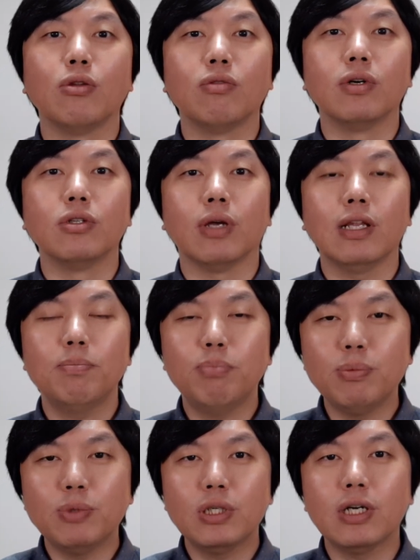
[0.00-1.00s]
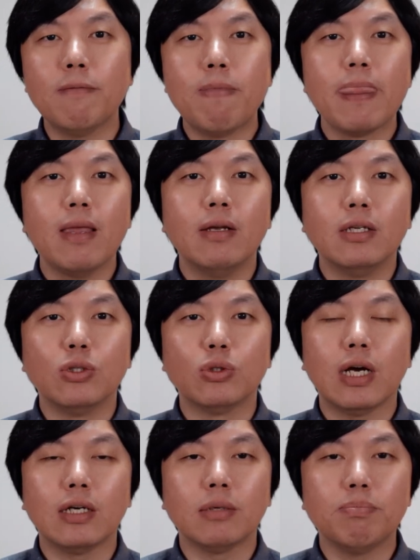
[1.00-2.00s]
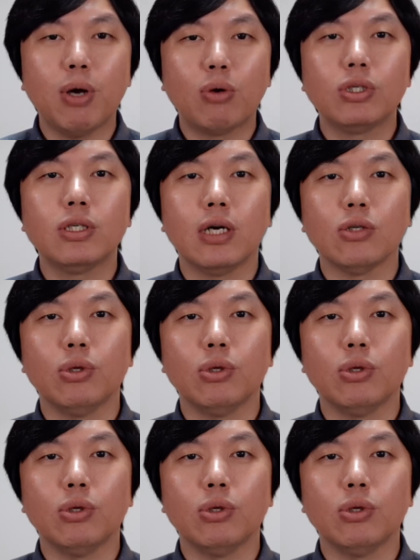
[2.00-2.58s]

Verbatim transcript: 东风集团，那这个就像这标志啊、